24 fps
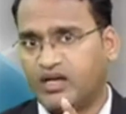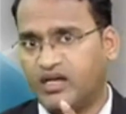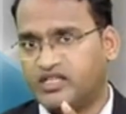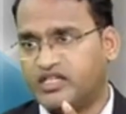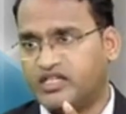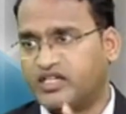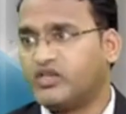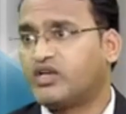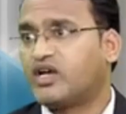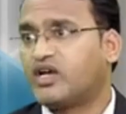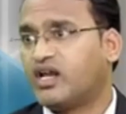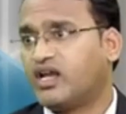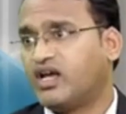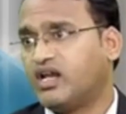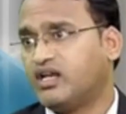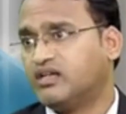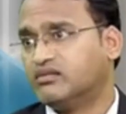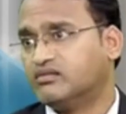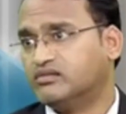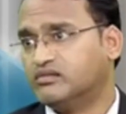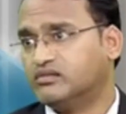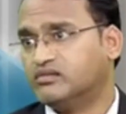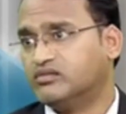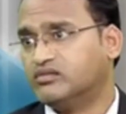చెడు కణాలు
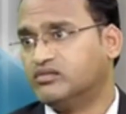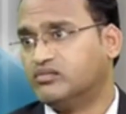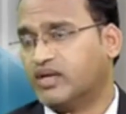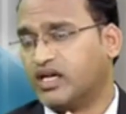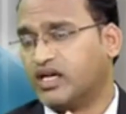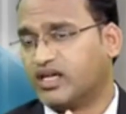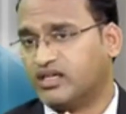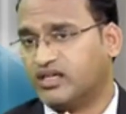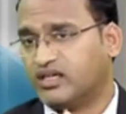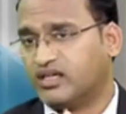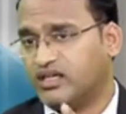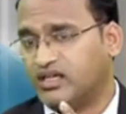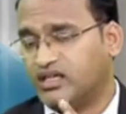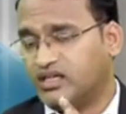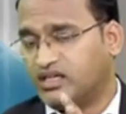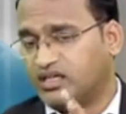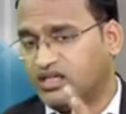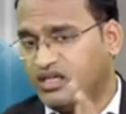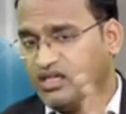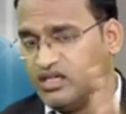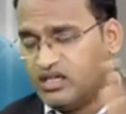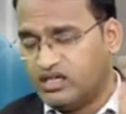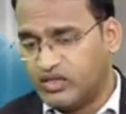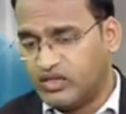మనకి
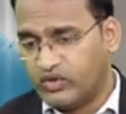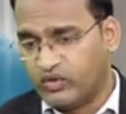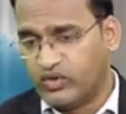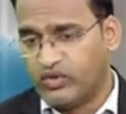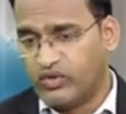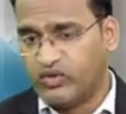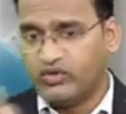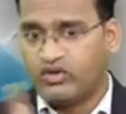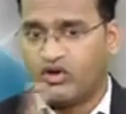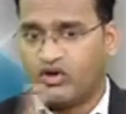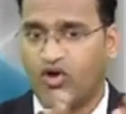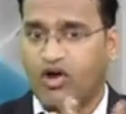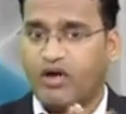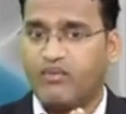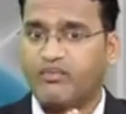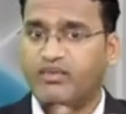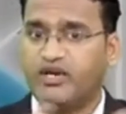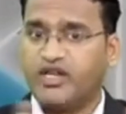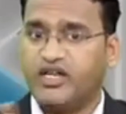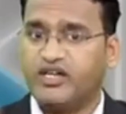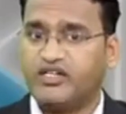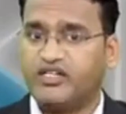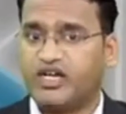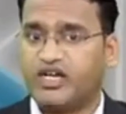ఈ రెండు
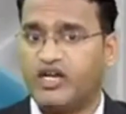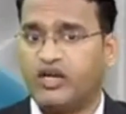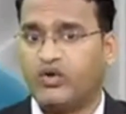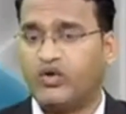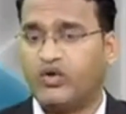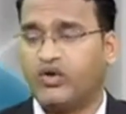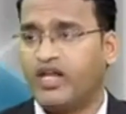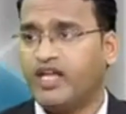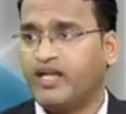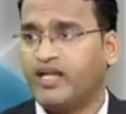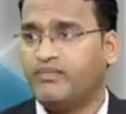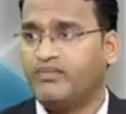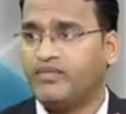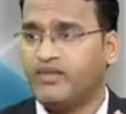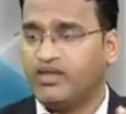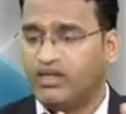కాంబినేషన్లోనే